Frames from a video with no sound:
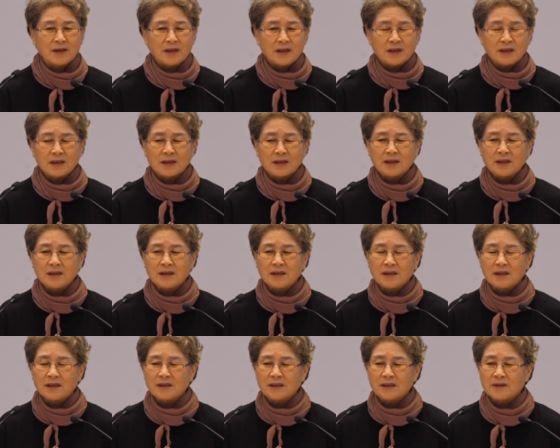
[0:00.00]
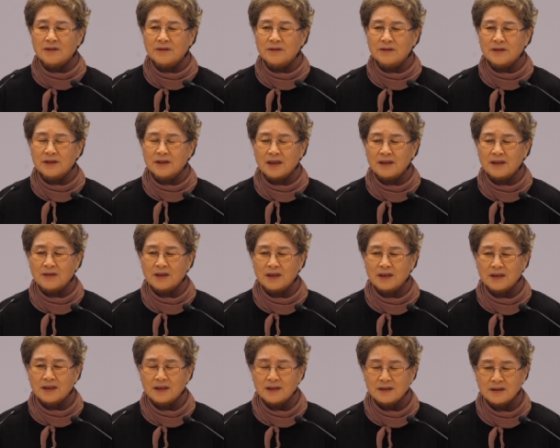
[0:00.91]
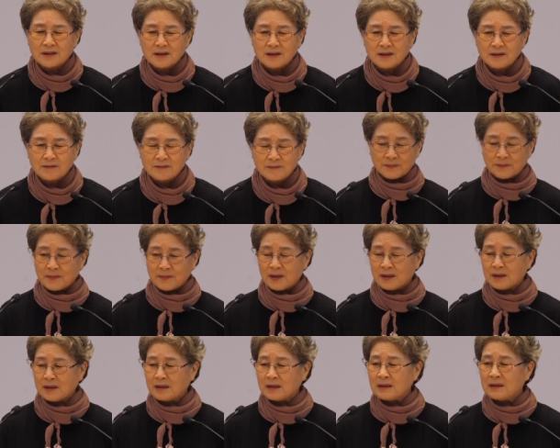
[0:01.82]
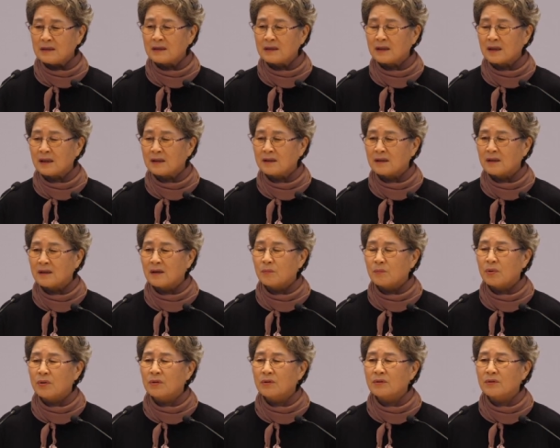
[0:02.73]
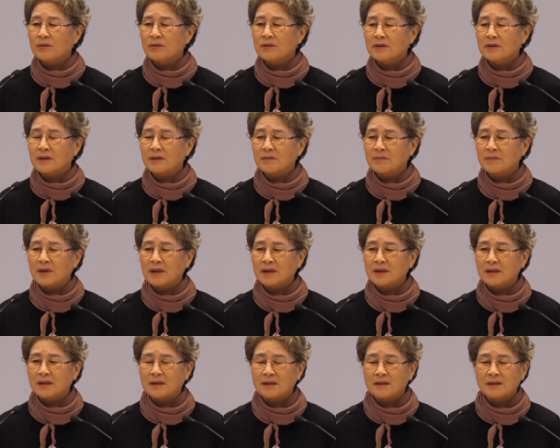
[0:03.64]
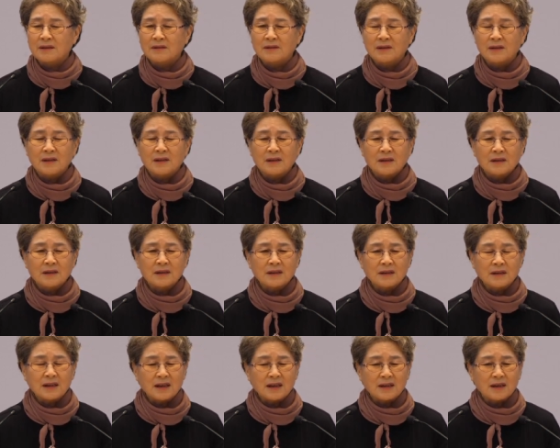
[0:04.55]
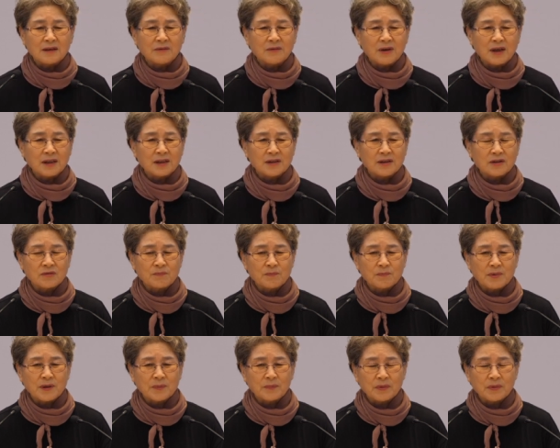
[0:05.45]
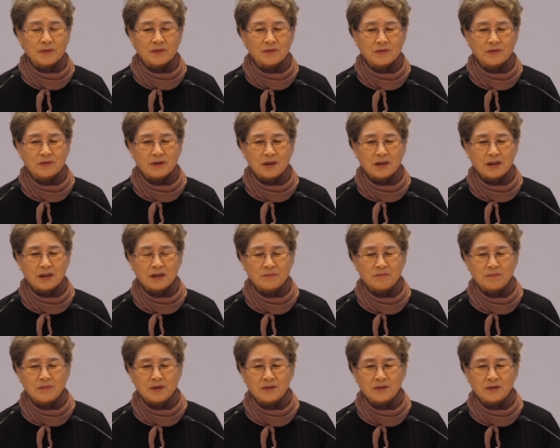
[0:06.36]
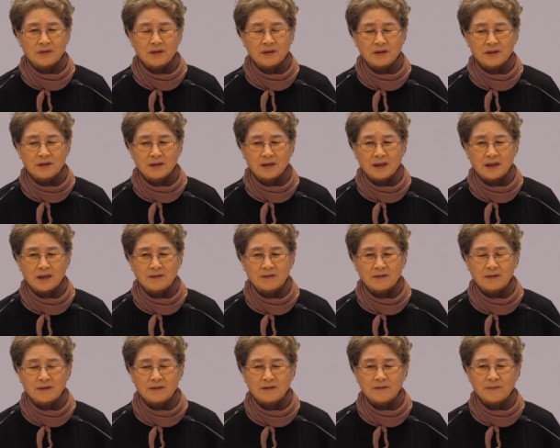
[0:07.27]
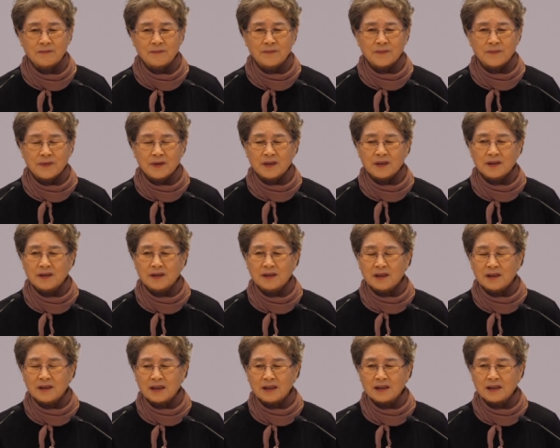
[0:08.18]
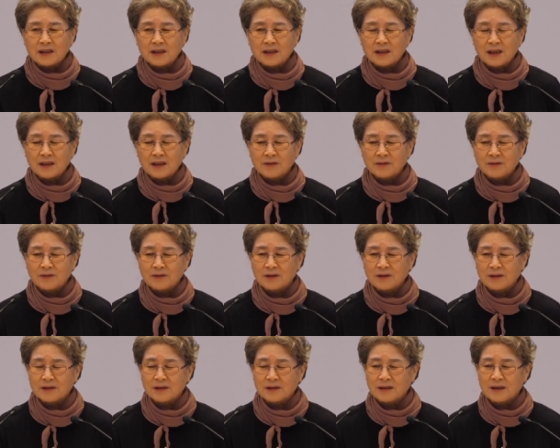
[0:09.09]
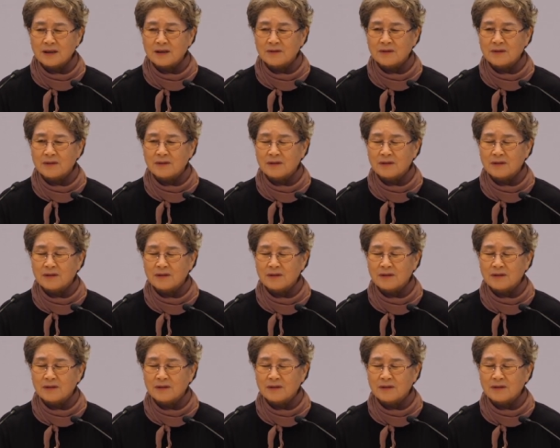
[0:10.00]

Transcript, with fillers: 그 어려운 상황에서 이끌려간 포로들이 말이에요. 그 나라 왕이 베풀어주는 진미도 거절하고 그들의 신앙도 거절하고